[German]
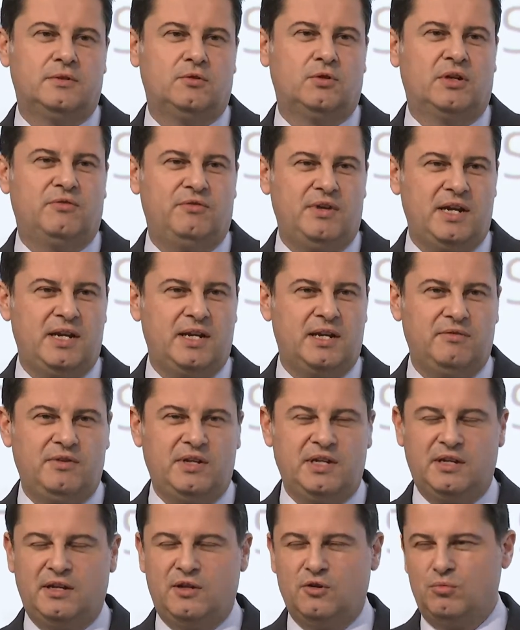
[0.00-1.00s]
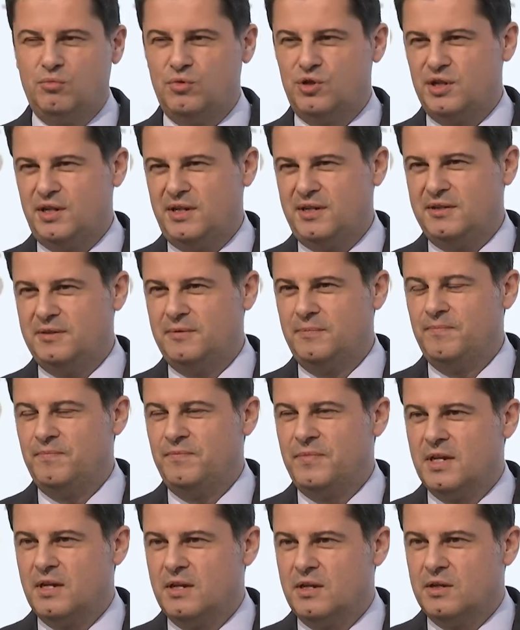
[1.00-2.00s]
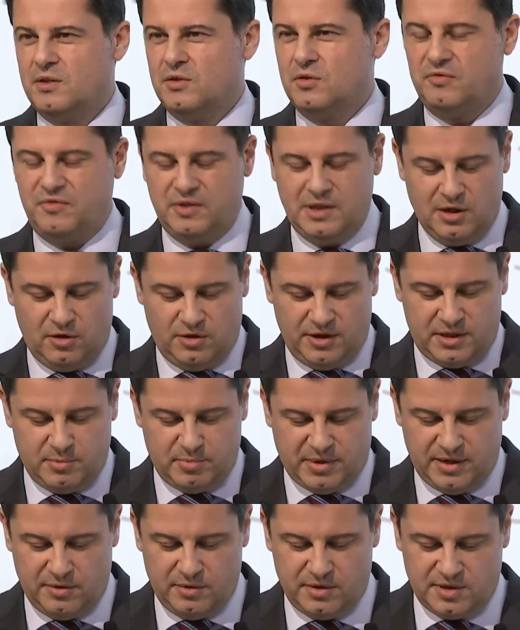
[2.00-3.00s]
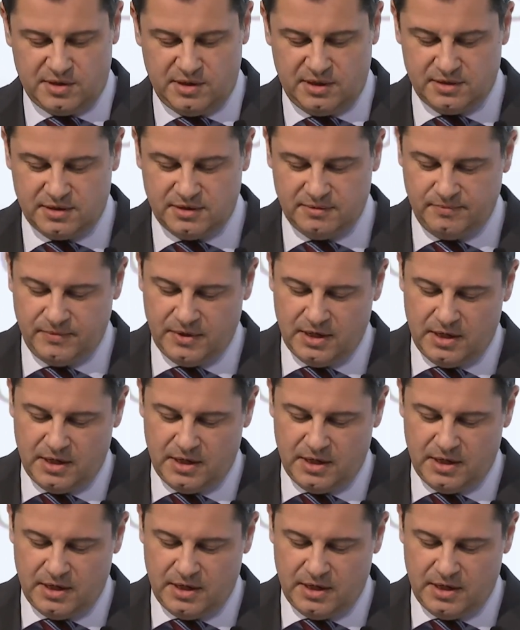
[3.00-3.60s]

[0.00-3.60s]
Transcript: oder wegen der widrigen Umstände so viele heute bei uns sind.